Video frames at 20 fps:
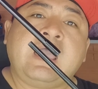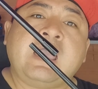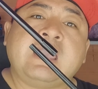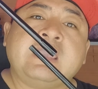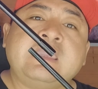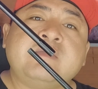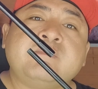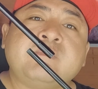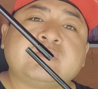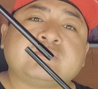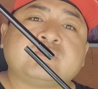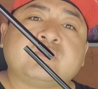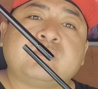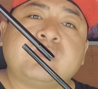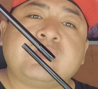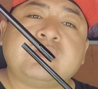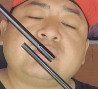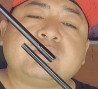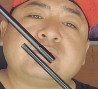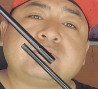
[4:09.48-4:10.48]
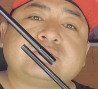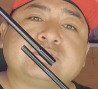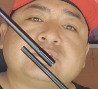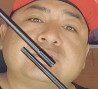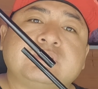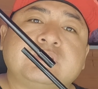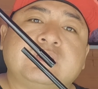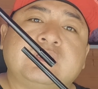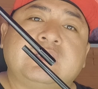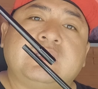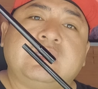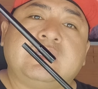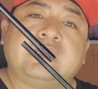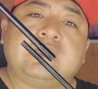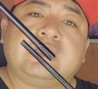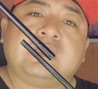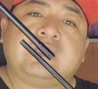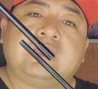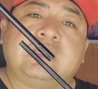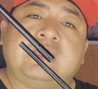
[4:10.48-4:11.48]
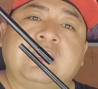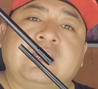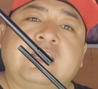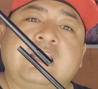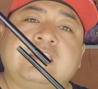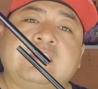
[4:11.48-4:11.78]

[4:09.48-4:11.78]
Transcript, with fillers: Ahí más o menos es